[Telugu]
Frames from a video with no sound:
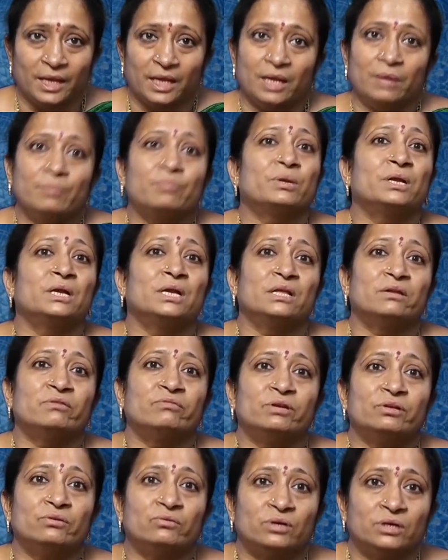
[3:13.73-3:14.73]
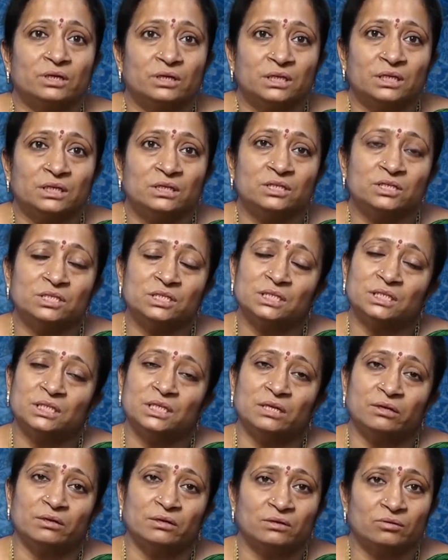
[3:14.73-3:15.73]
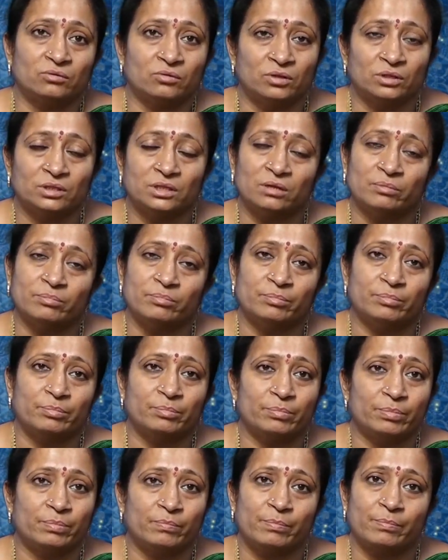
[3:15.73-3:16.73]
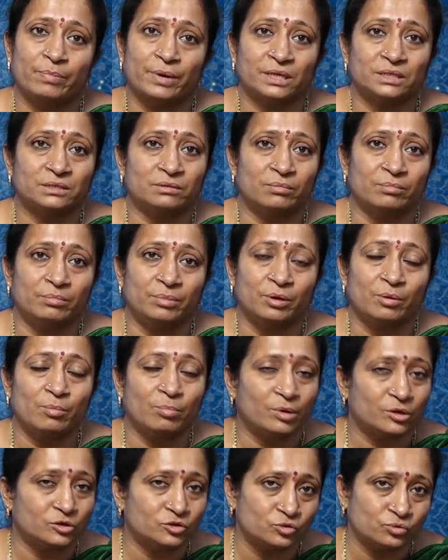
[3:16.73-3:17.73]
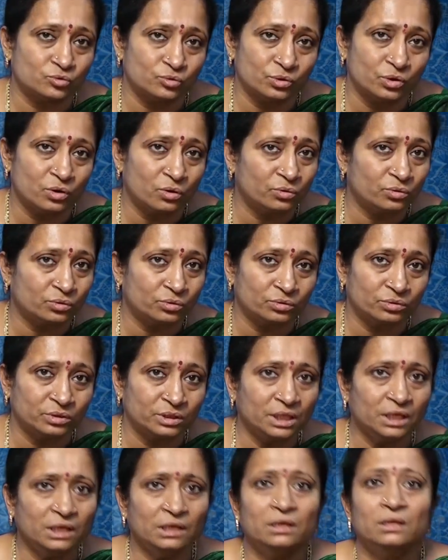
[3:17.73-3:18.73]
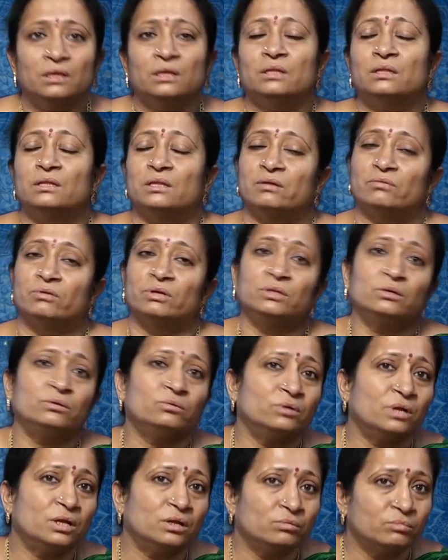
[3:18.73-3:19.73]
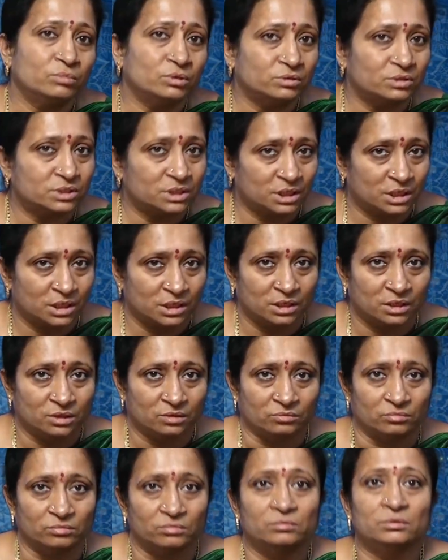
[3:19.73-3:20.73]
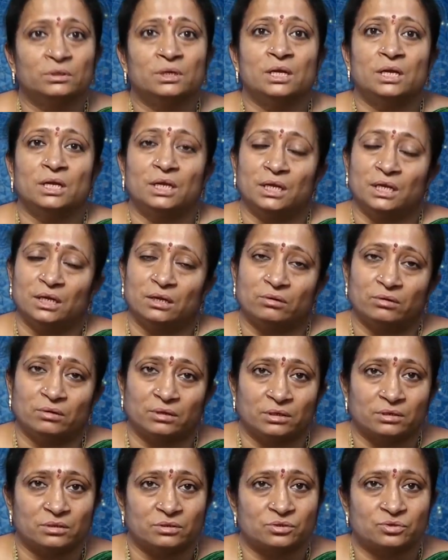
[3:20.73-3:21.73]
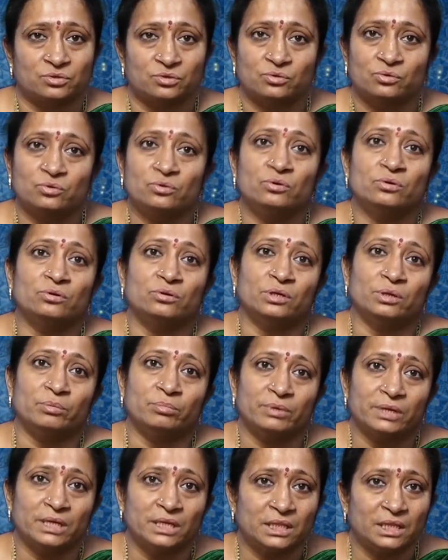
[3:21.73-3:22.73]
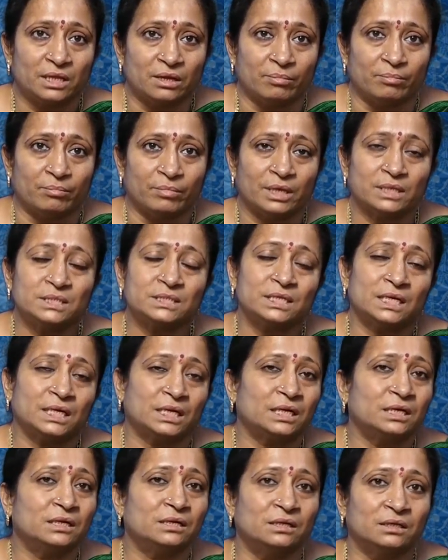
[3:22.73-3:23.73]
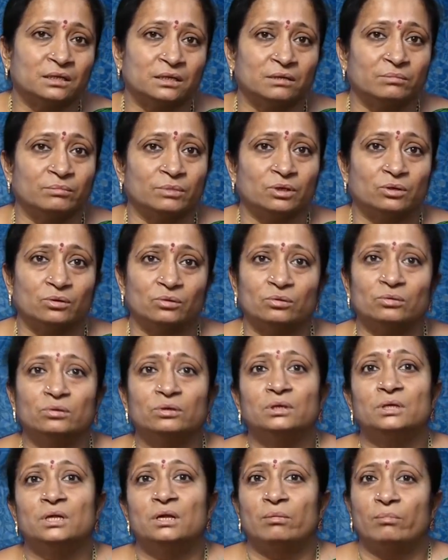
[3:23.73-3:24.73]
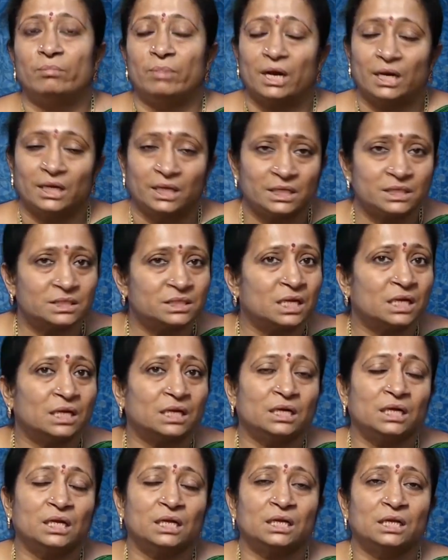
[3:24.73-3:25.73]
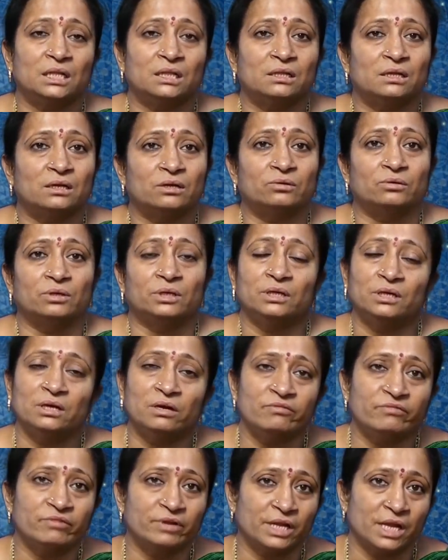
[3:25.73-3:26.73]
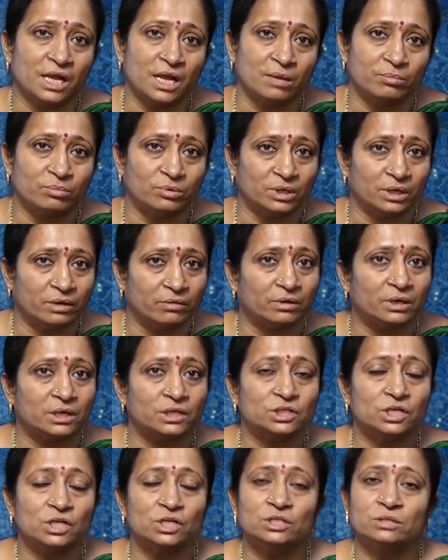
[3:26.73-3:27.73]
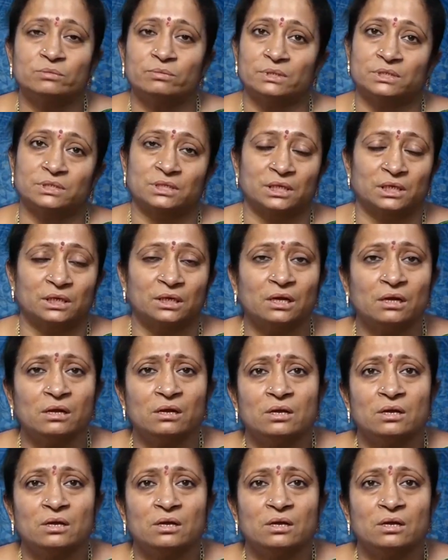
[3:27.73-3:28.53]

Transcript: ఏప్రిల్ ఇరవై ఒకటి నుంచి అయితే కొంత ప్రజ మీకు పాజిటివ్గా ఉంటుంది తర్వాత కూడా మీకు చక్కగాను ఇక శుక్రుడు ఎప్పుడైతే మే సెకండ్న మీకు భాగ్యస్థానంలోకి వెళ్తారో ఇంకా ఫ్రీ అయిపోయే అవకాశాలు స్పష్టంగా